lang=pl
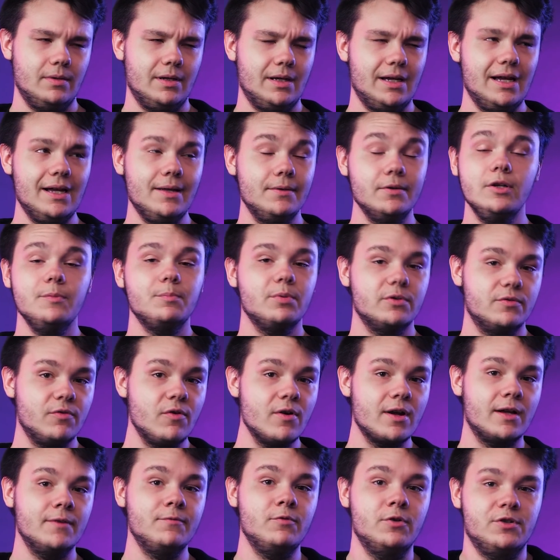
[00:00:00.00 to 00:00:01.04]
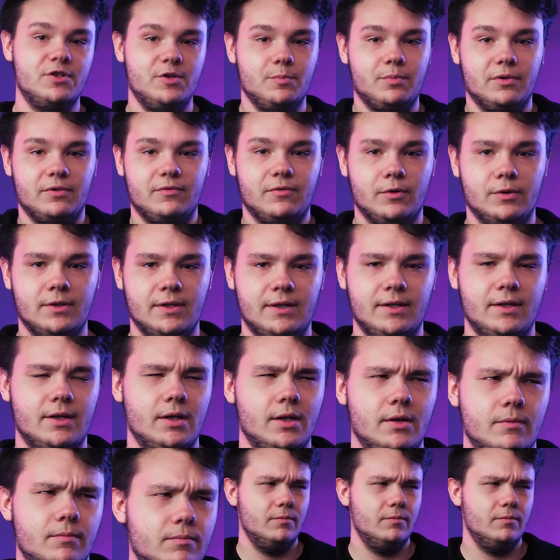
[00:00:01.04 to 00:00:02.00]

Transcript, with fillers: A no i potwory w łodzi podwodnej.